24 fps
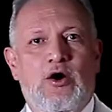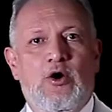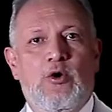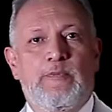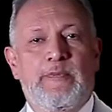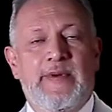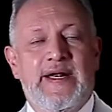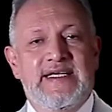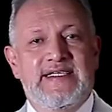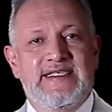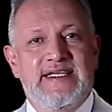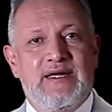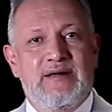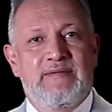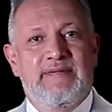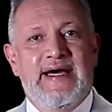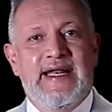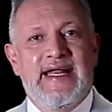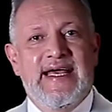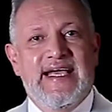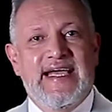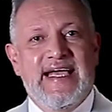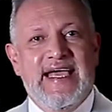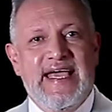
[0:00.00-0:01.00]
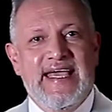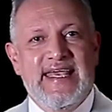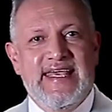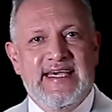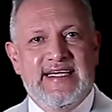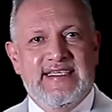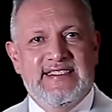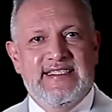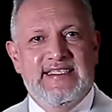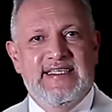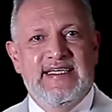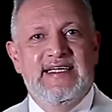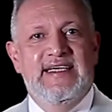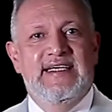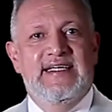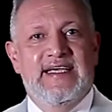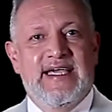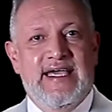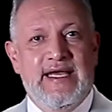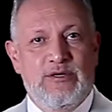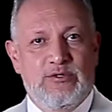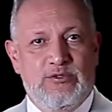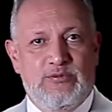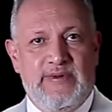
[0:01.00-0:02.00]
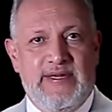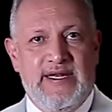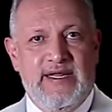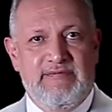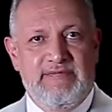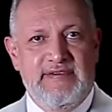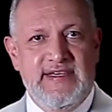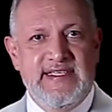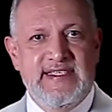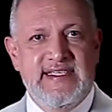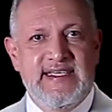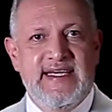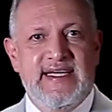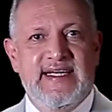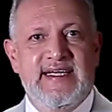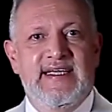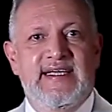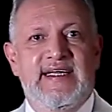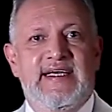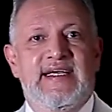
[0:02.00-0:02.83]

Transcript: o preservar aquellas que nos benefician